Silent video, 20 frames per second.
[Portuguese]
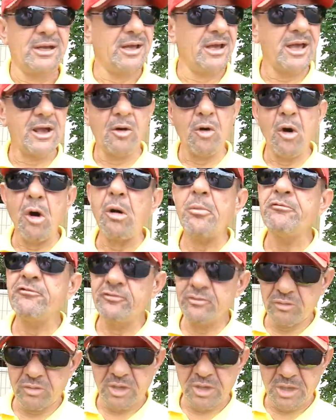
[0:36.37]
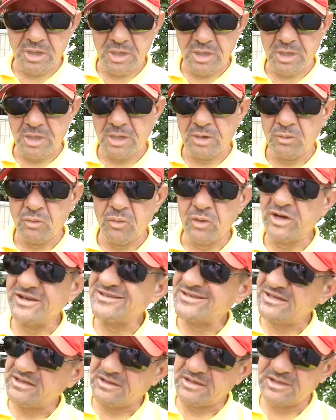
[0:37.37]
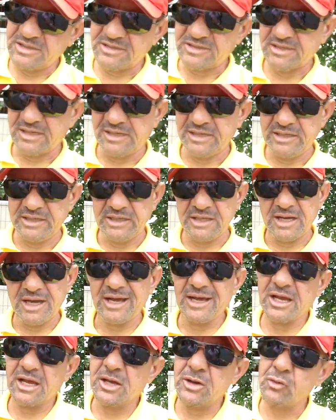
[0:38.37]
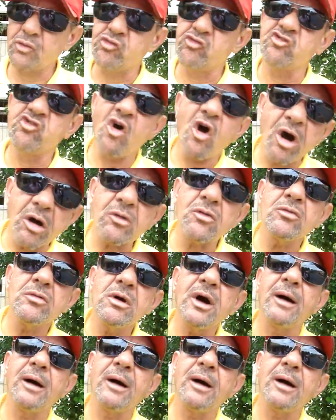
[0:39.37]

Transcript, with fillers: É óbvio que o que se disse ali é que o foco